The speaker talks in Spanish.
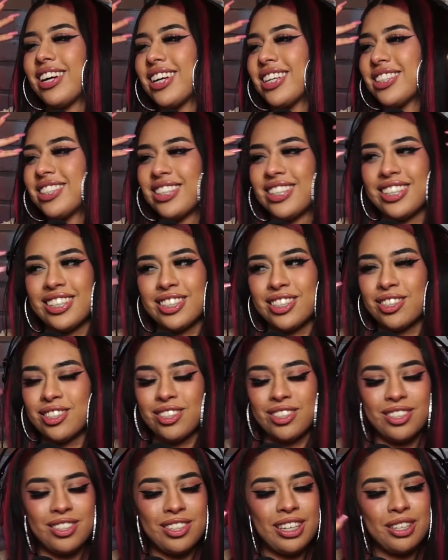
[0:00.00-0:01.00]
Así
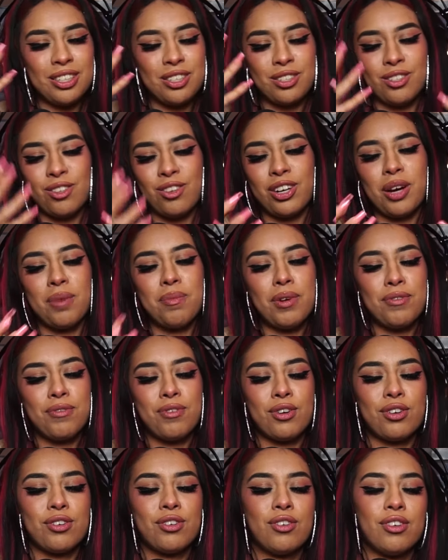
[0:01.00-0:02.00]
es, es lo que me
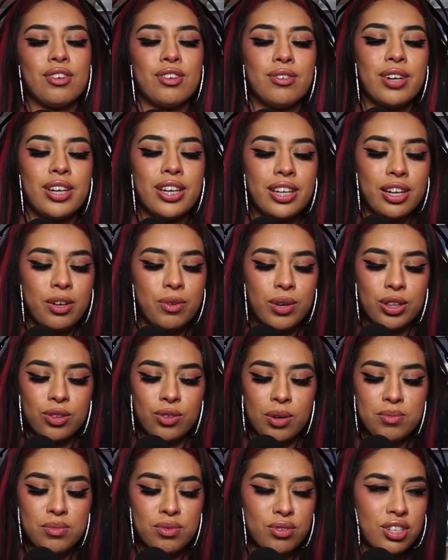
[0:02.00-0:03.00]
forjó, güey, en cuanto
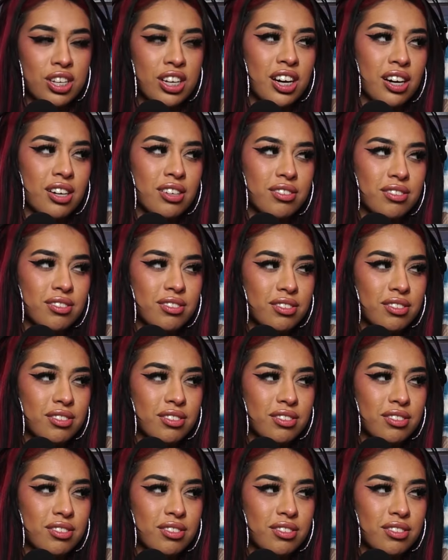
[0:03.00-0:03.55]
a música.